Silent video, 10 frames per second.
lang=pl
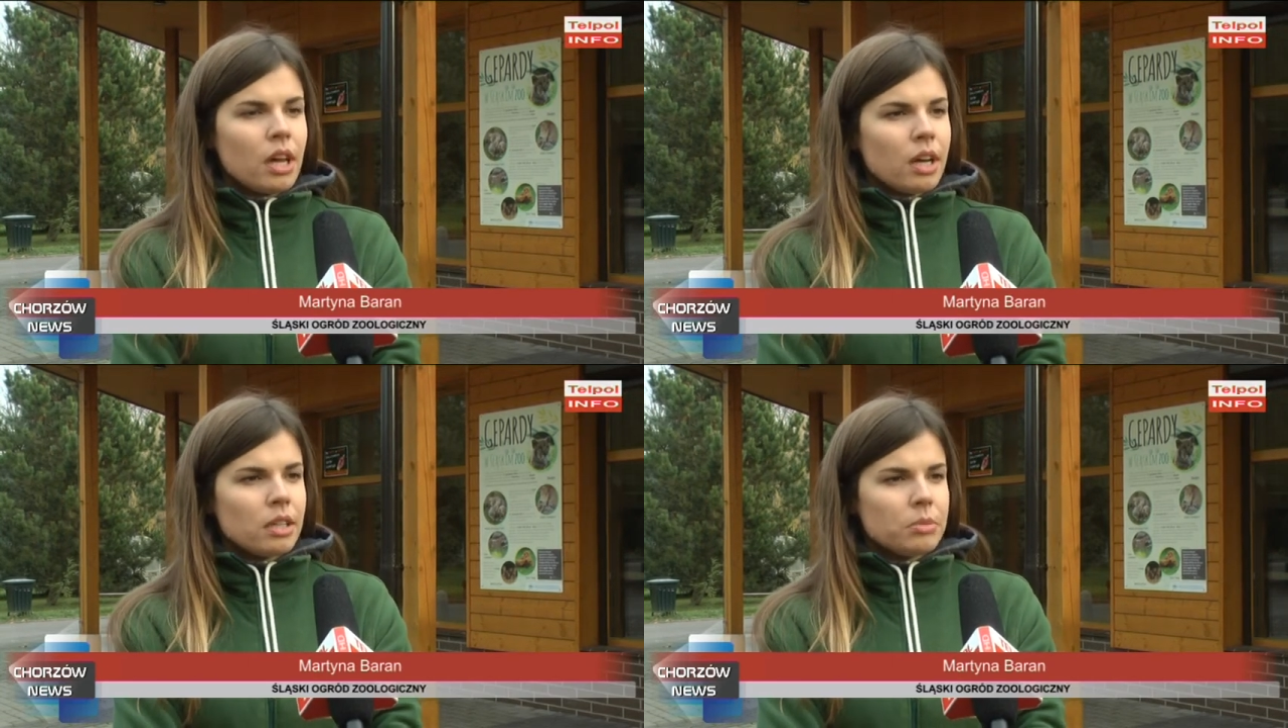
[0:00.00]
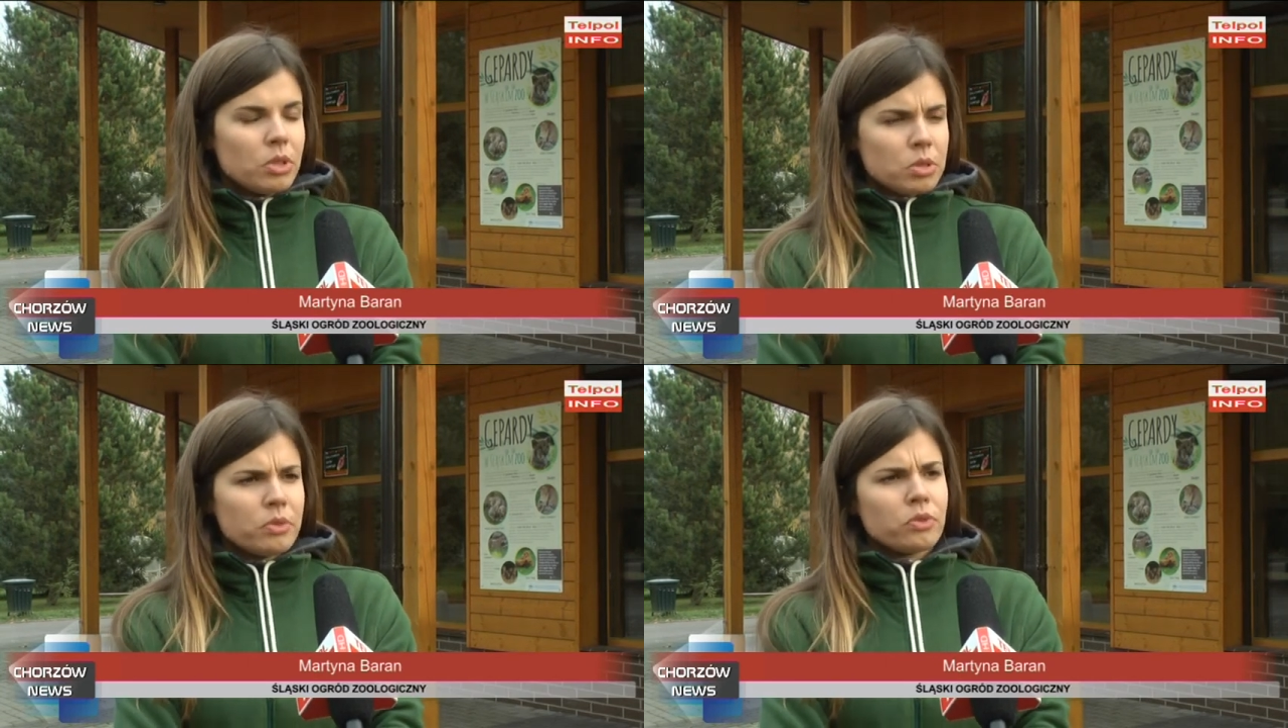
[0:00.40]
ale
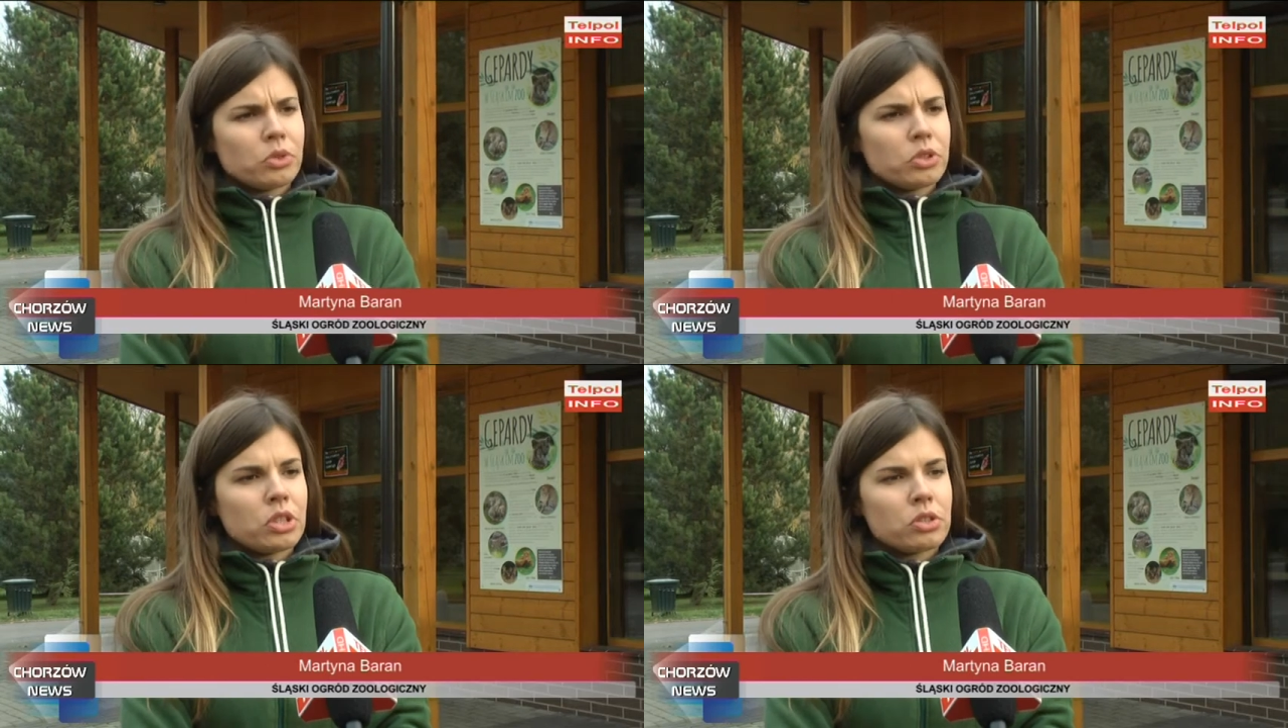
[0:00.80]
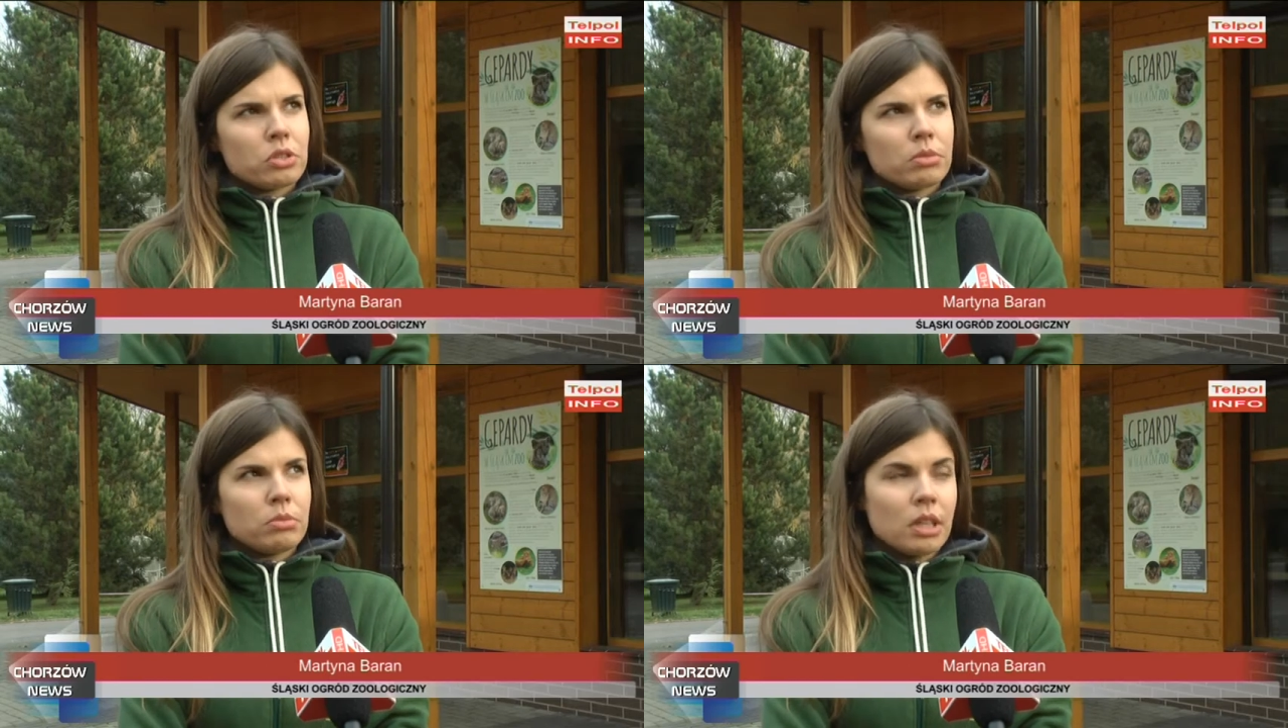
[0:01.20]
mieliśmy w
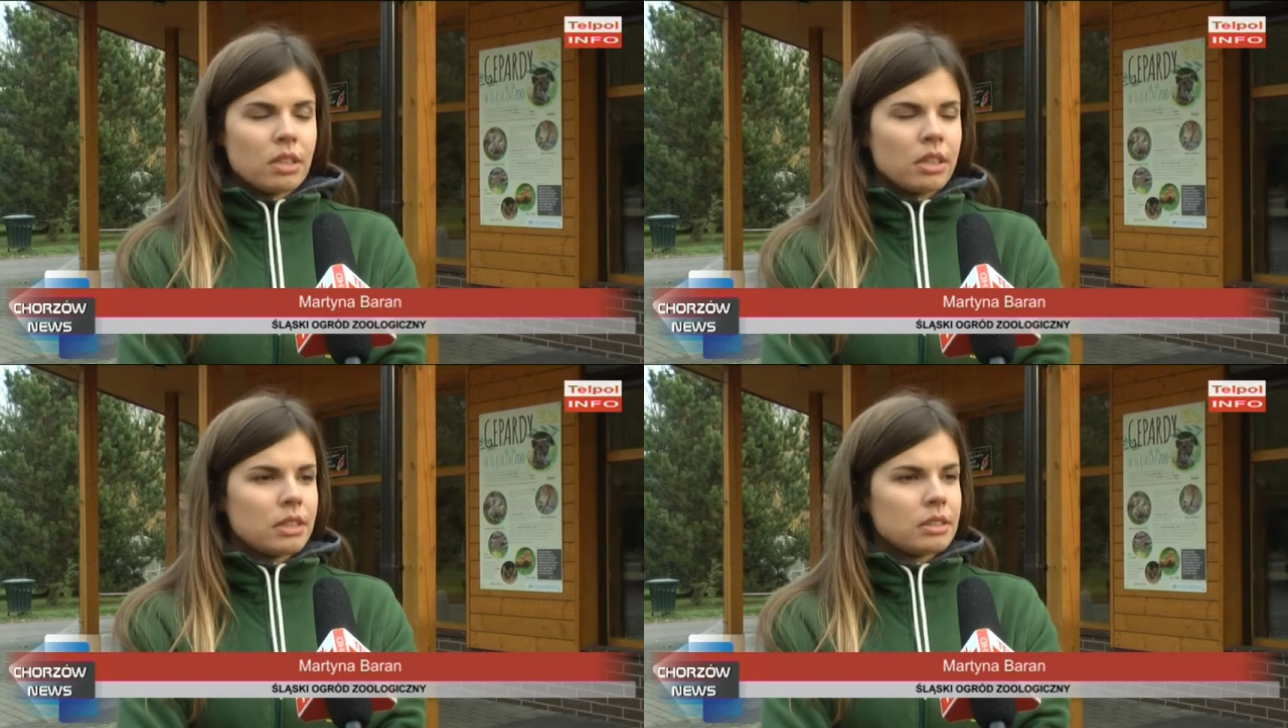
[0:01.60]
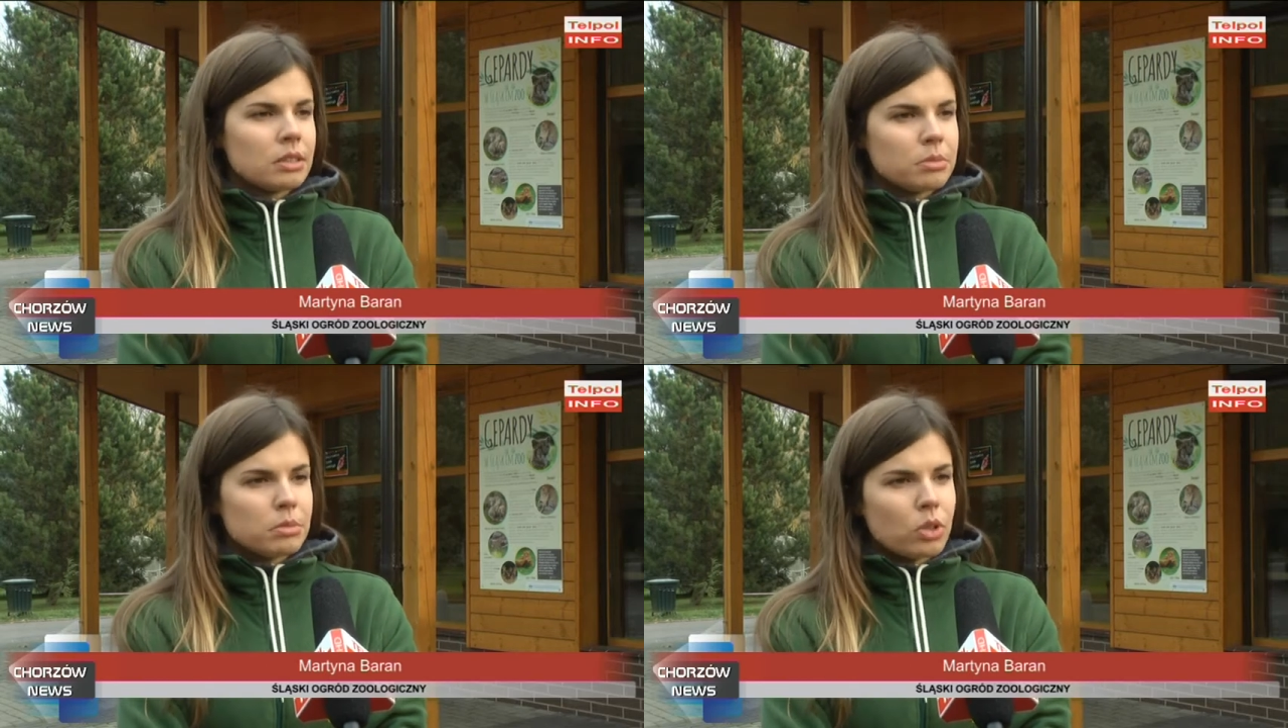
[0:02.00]
2011